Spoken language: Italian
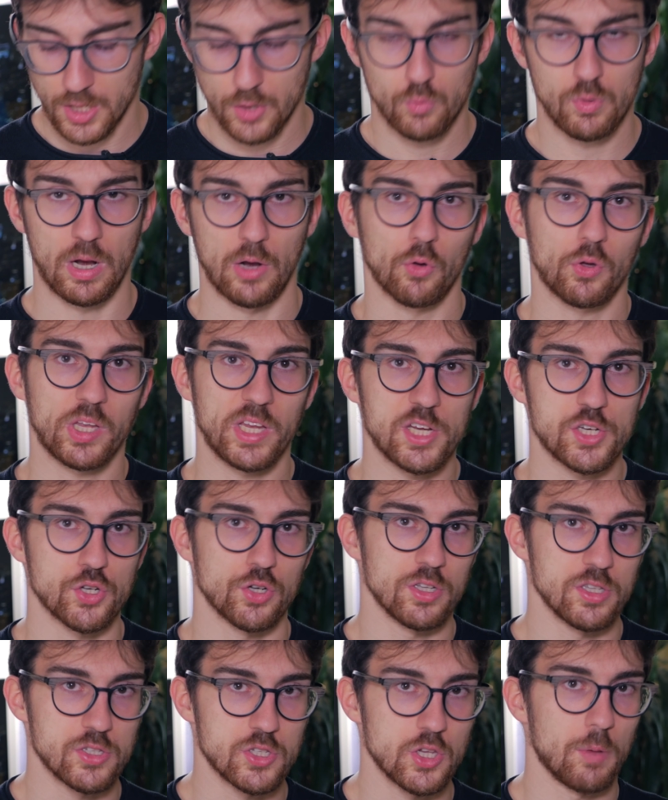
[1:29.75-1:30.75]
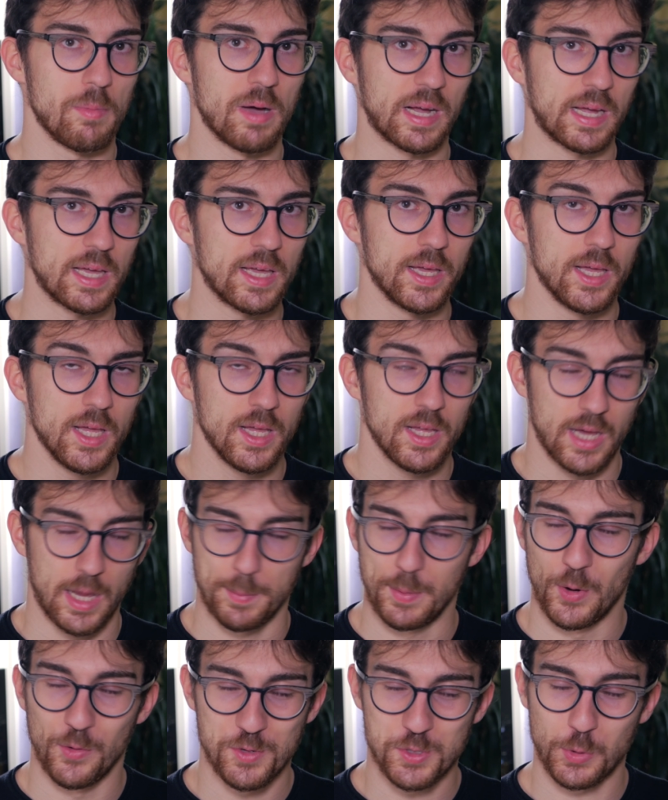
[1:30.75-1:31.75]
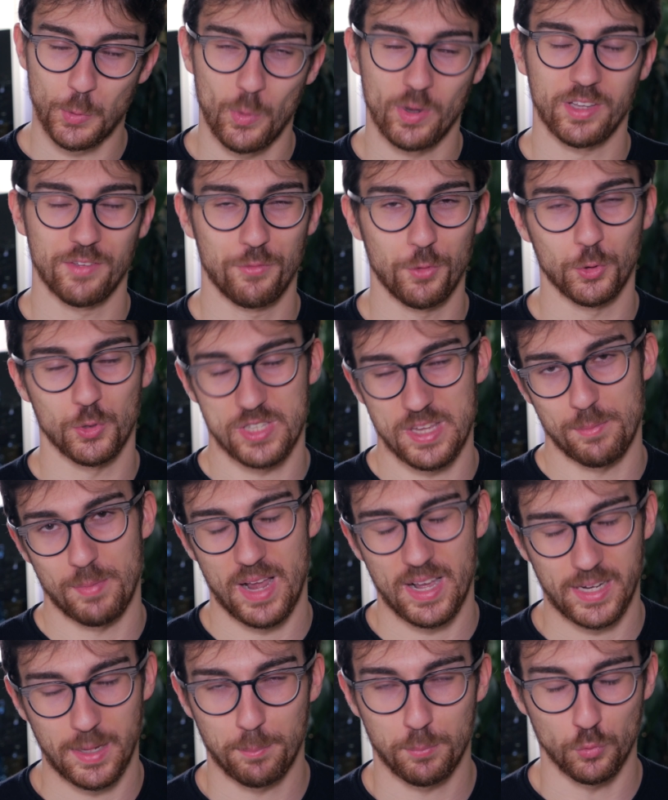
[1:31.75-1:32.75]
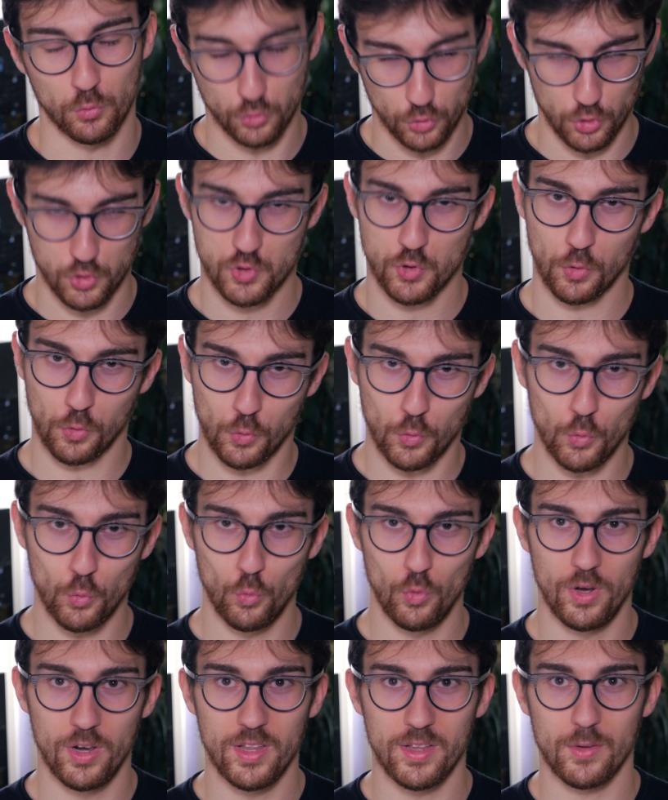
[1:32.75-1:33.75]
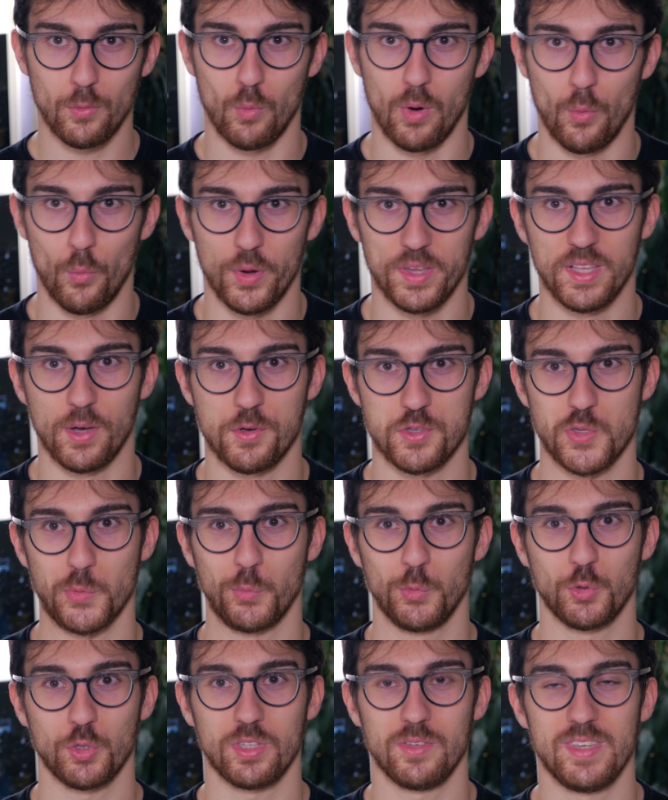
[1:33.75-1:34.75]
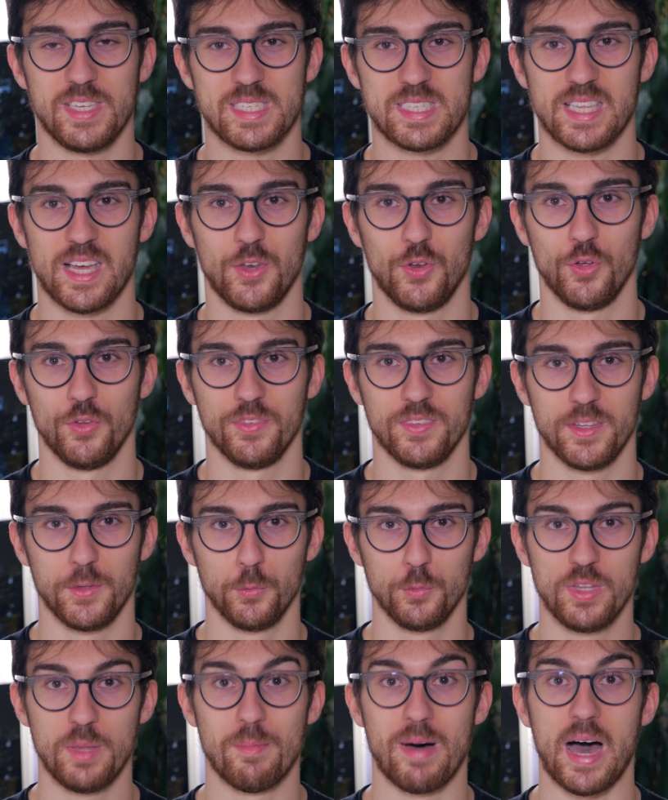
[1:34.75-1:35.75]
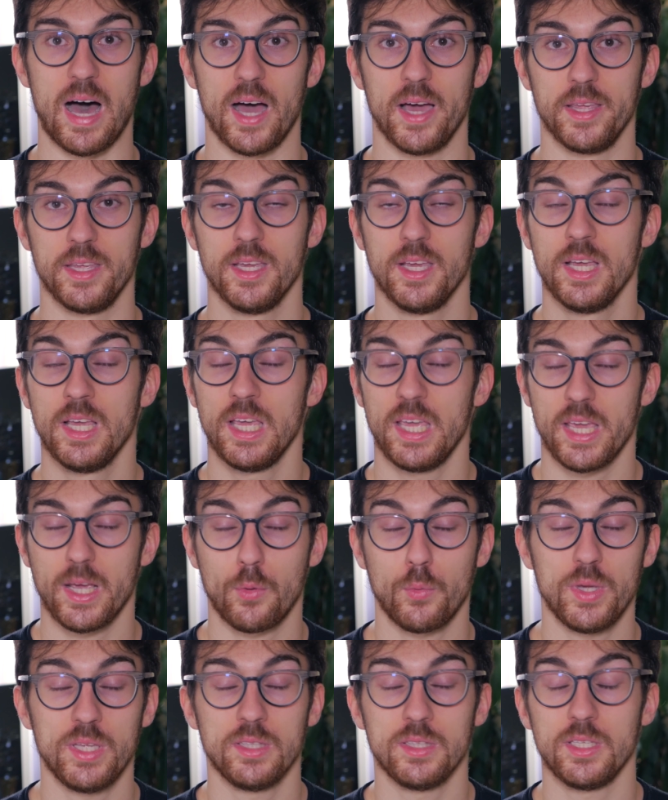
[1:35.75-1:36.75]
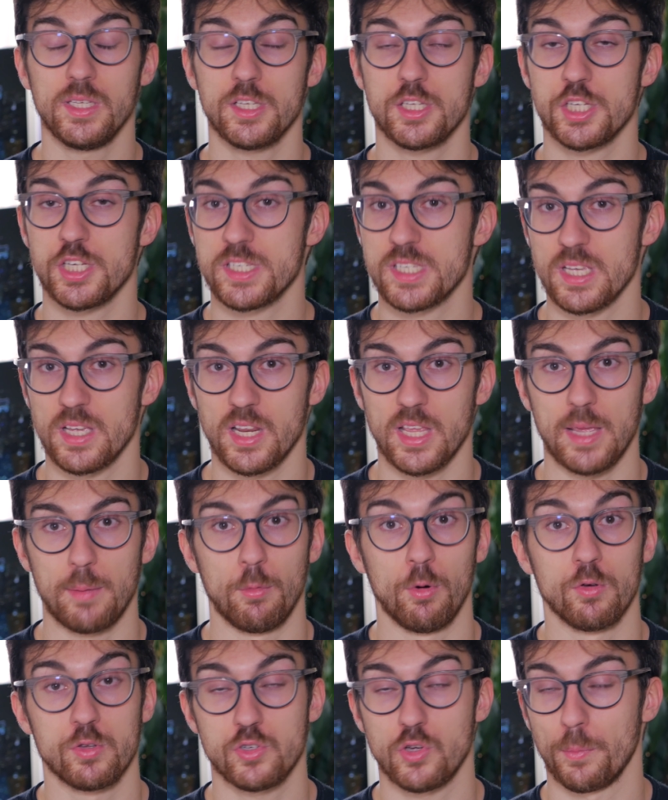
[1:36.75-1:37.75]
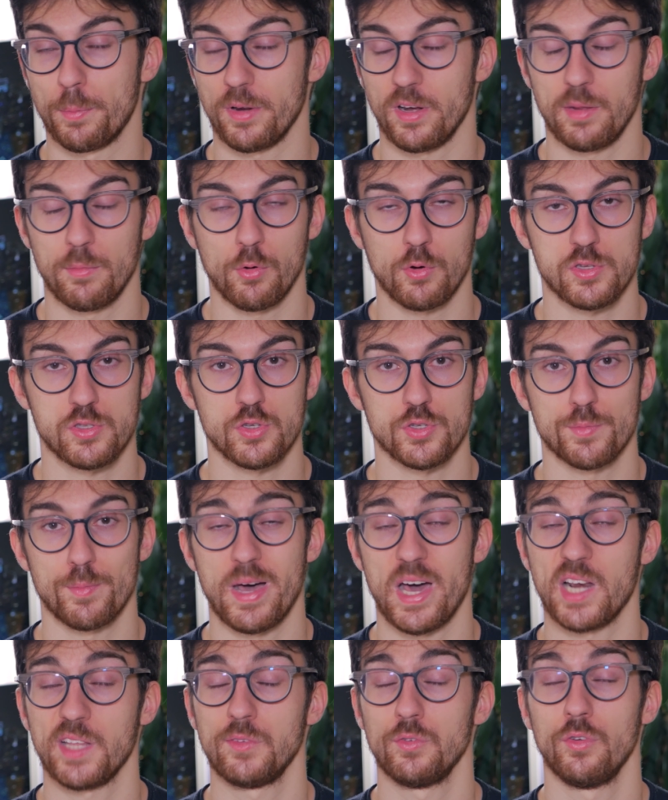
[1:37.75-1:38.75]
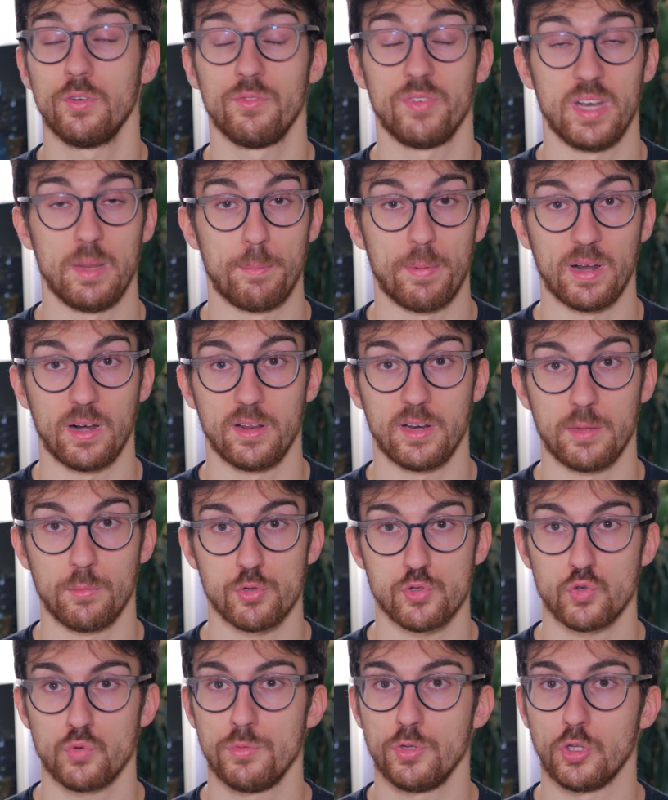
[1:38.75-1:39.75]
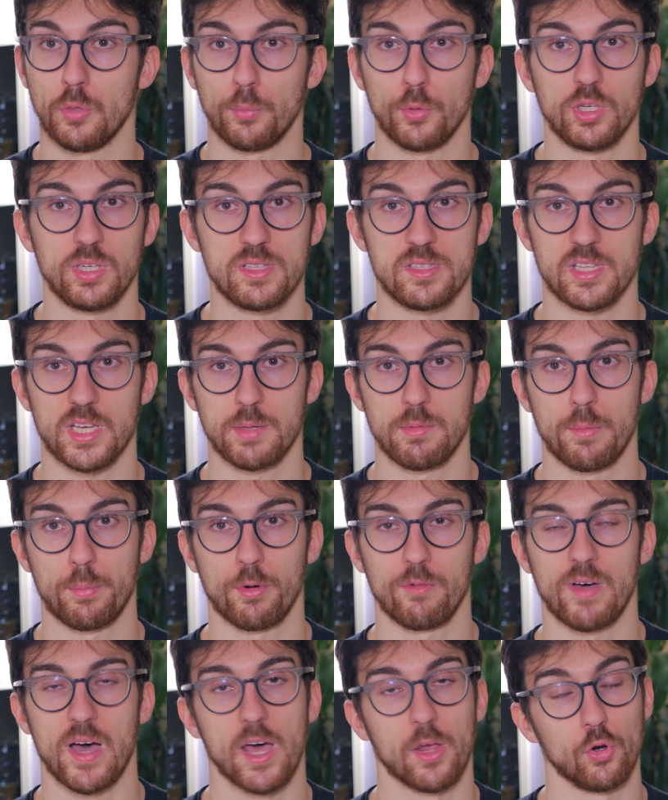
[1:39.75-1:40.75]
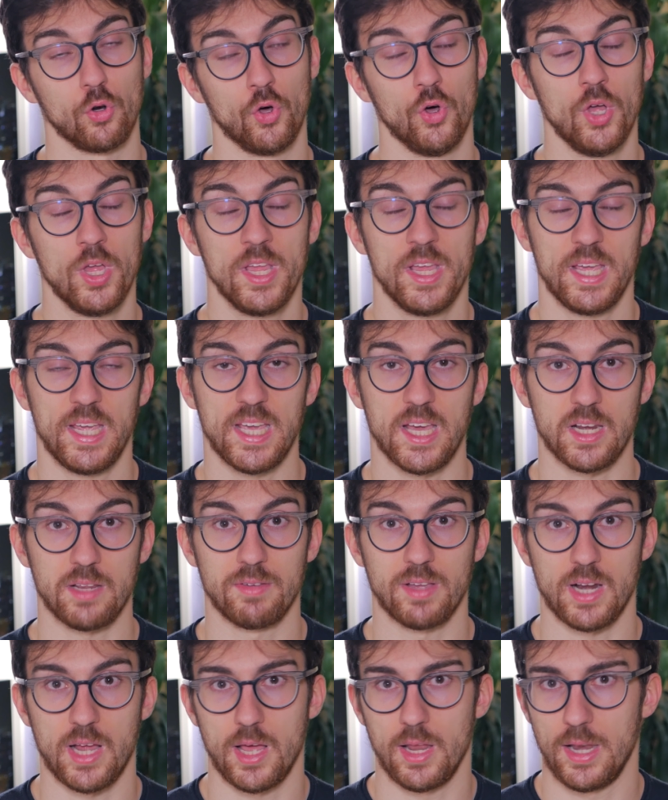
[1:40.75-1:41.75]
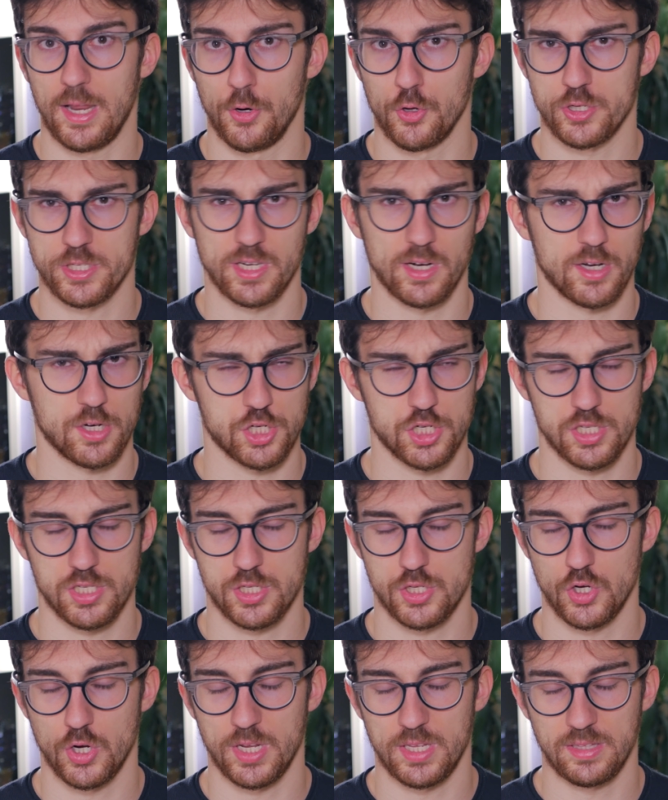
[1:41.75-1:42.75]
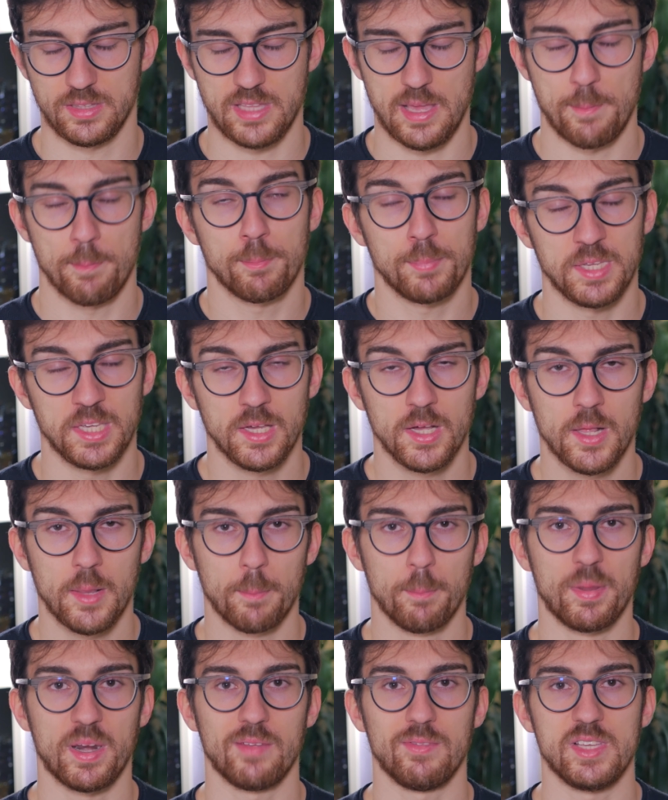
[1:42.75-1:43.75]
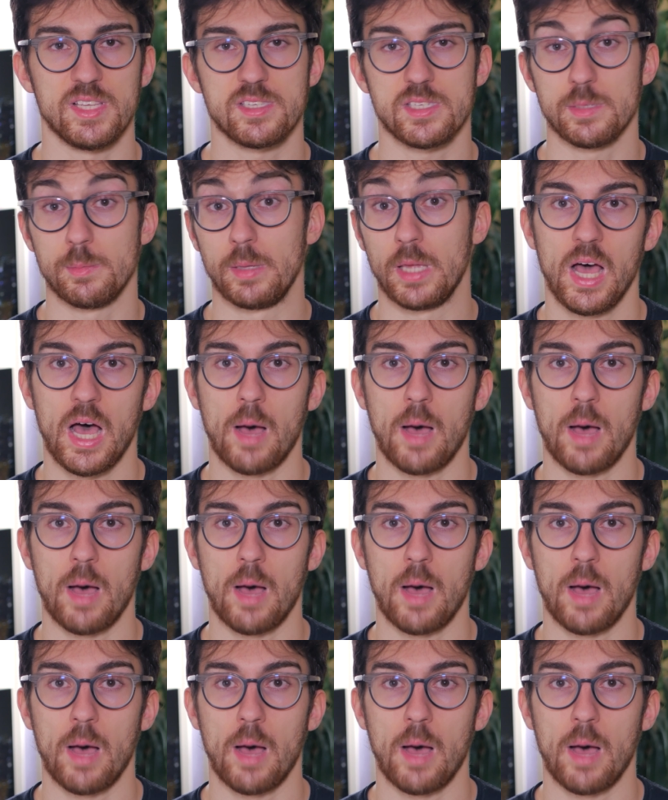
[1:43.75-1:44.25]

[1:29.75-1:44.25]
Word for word: una location insomma che abbiamo visto qualche foto sembra anche piuttosto cool, Huawei da questo punto di vista non delude mai e quindi ci saremo, scopriremo questo smartphone, ve ne parleremo subito, poi inizieremo a provarlo e arriverà la nostra recensione in tempi brevissimi.